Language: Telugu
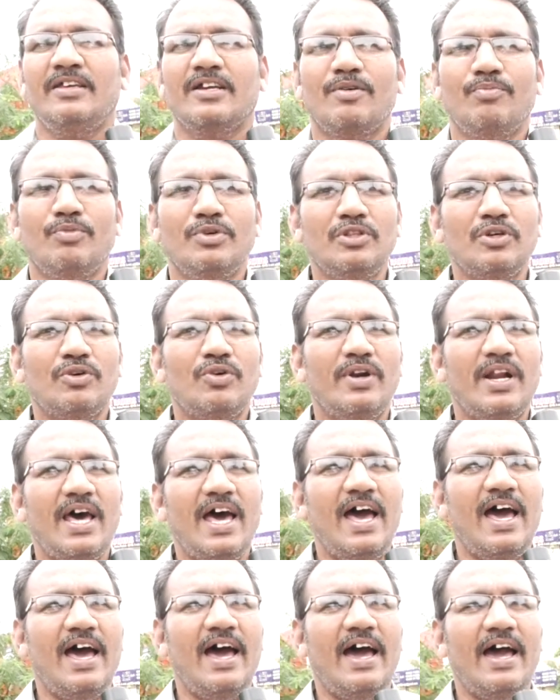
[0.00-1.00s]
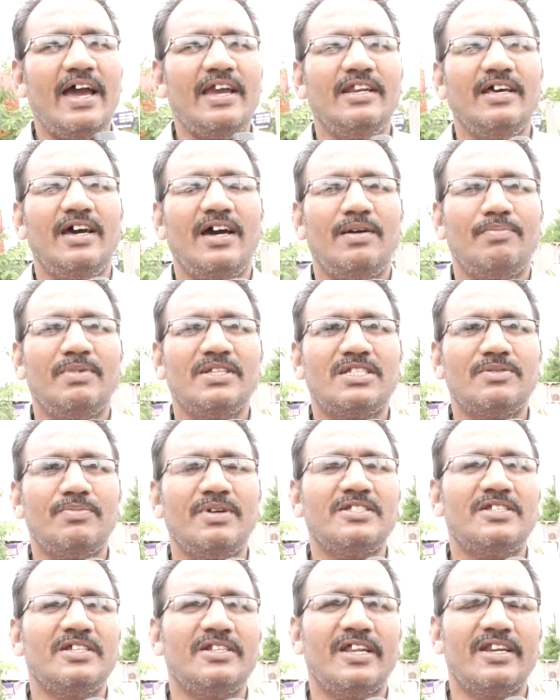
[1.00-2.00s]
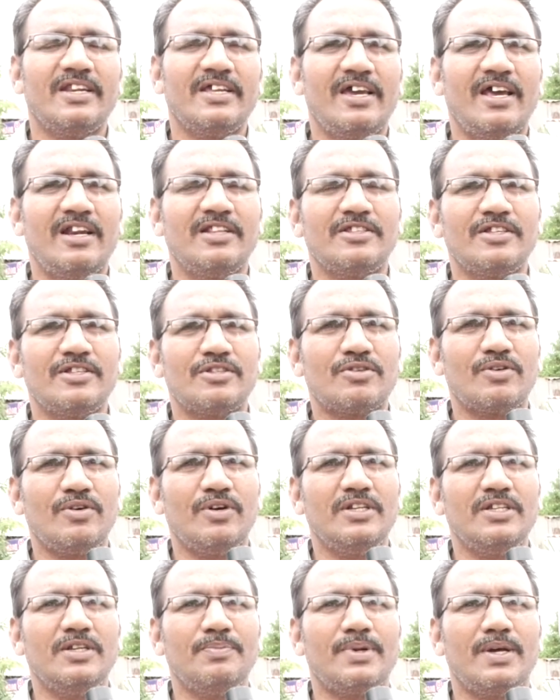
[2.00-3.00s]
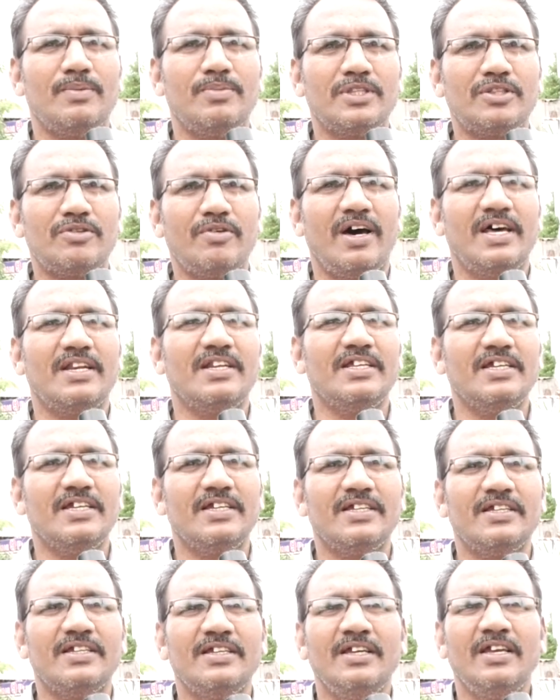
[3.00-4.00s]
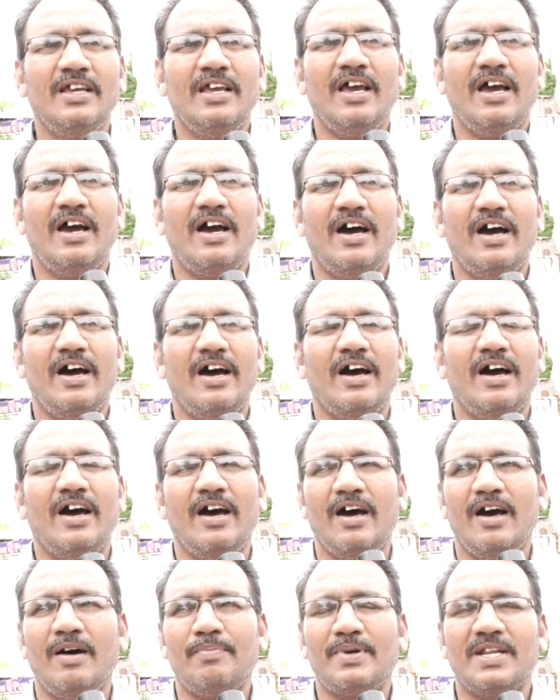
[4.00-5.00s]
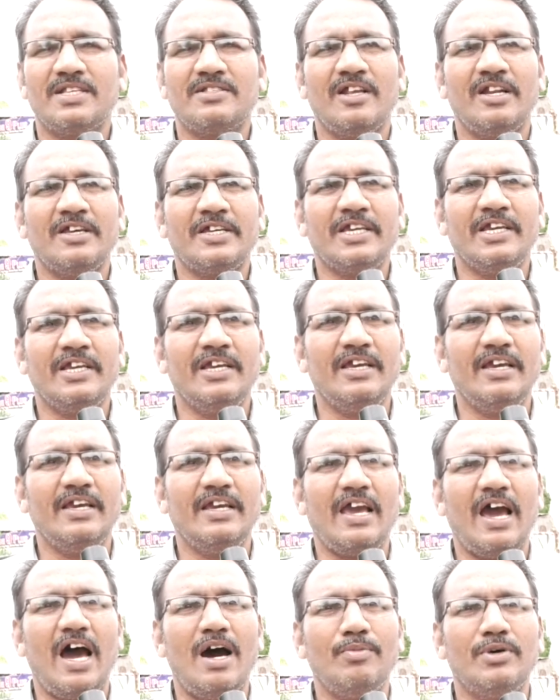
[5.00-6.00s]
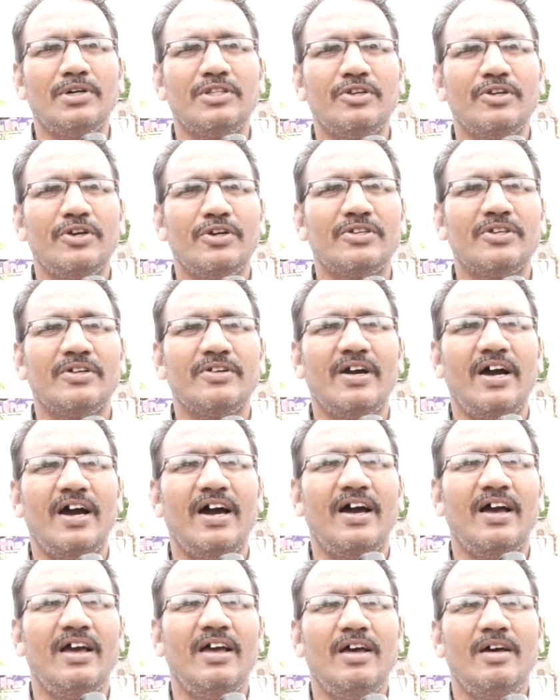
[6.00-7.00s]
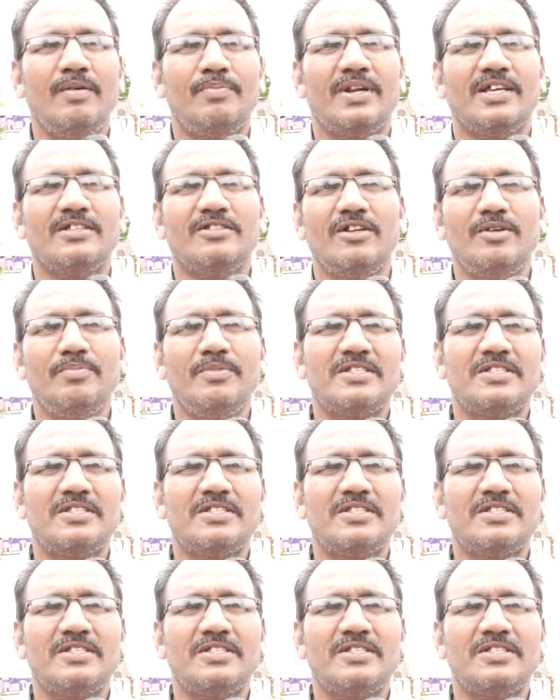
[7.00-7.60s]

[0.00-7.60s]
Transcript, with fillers: ఇక ముందు కూడా ఆయన మంచి మంచి నిర్ణయాలు తీసుకొని ప్రభుత్వాన్ని ప్రజలకి ఆమోదయోగ్యంగా ప్రజలు